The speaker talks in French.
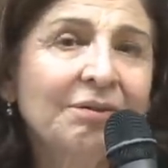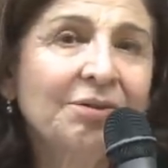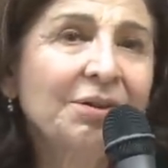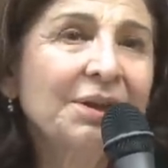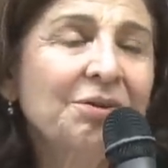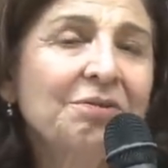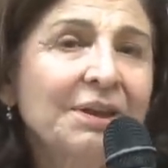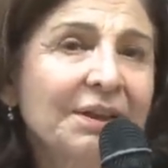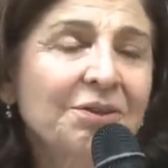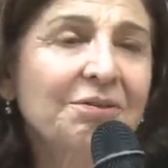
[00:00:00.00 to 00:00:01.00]
entre
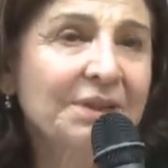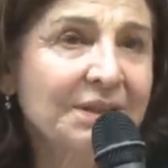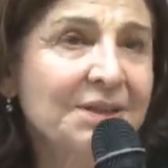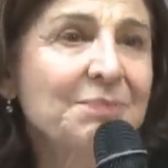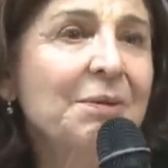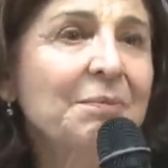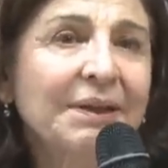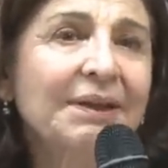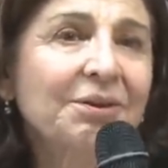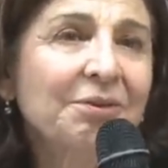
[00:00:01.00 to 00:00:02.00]
80 et 90, mais
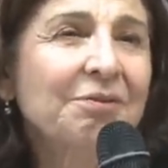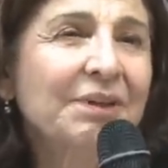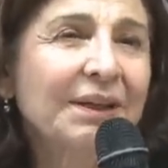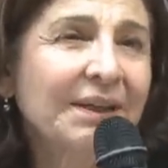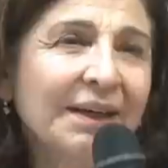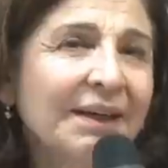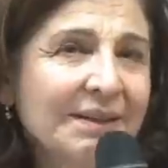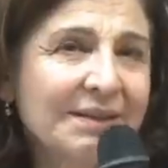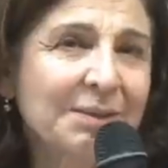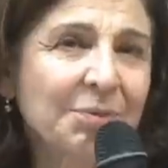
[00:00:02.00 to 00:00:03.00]
après
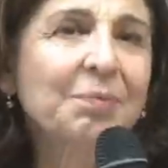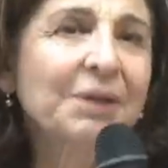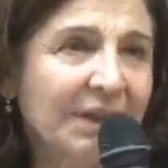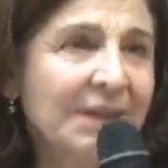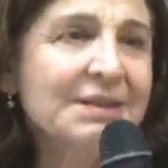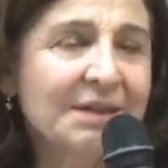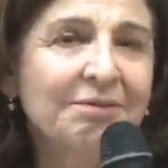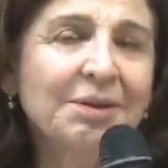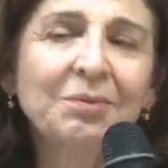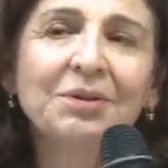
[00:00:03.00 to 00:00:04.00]
95 à peu près, là, ça
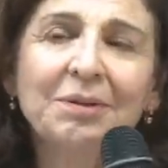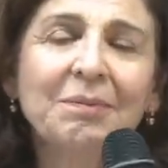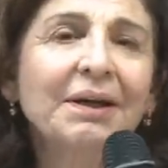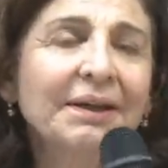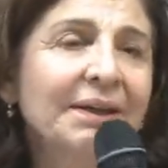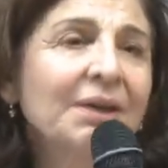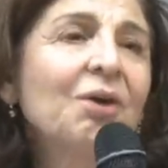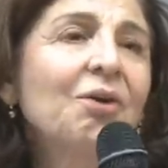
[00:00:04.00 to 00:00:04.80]
a vraiment démarré.